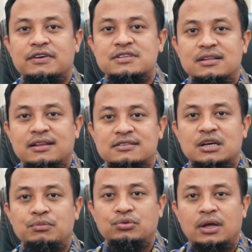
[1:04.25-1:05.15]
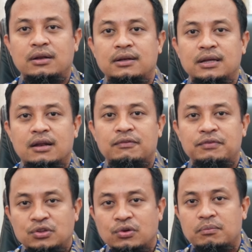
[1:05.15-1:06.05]
fasilitas kebutuhan dengan
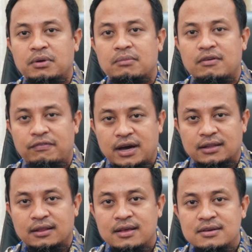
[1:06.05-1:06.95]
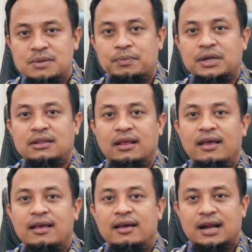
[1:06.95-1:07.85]
fitur bermanfaat seperti